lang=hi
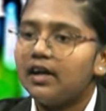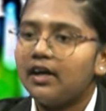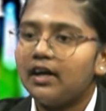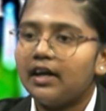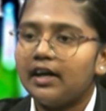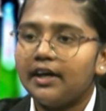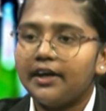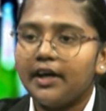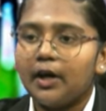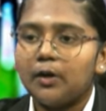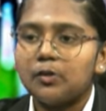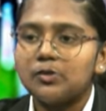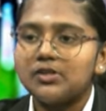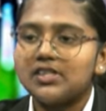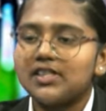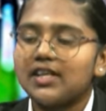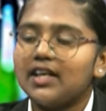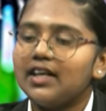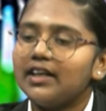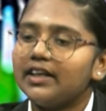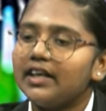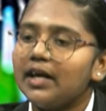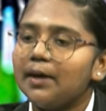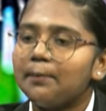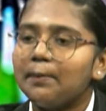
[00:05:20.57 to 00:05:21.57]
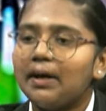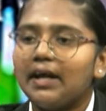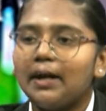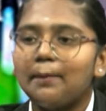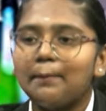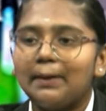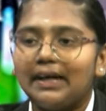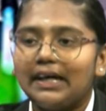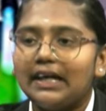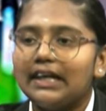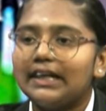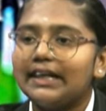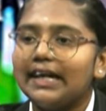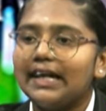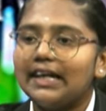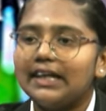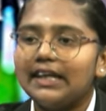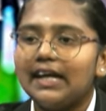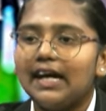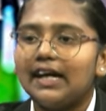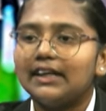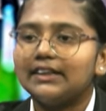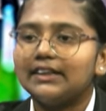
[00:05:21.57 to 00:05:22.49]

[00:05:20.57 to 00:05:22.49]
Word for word: राउंड्स खेल के हमारा मेडल टैली आ